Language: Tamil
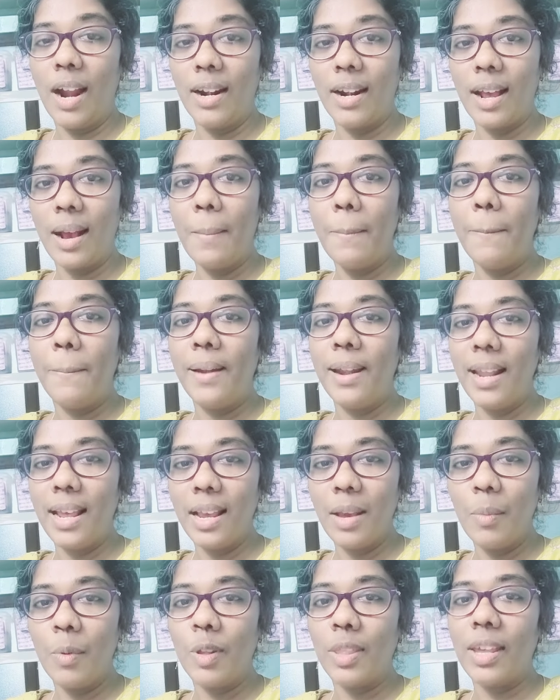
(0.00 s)
ஆனால்
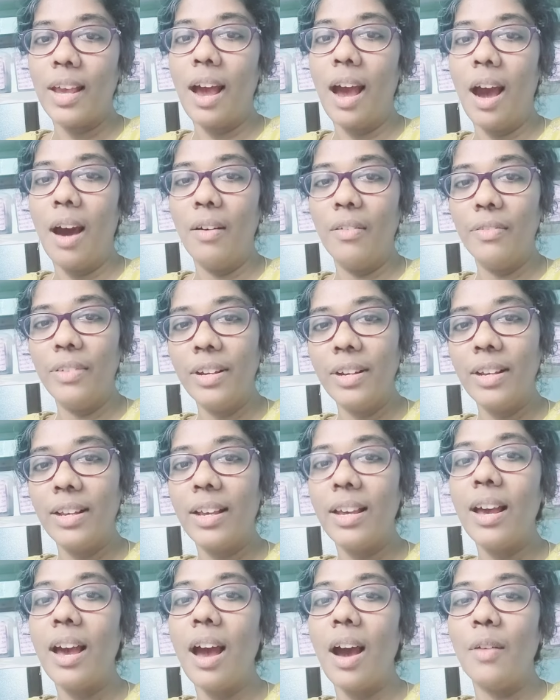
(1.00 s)
பிள்ளைங்க முத அவங்க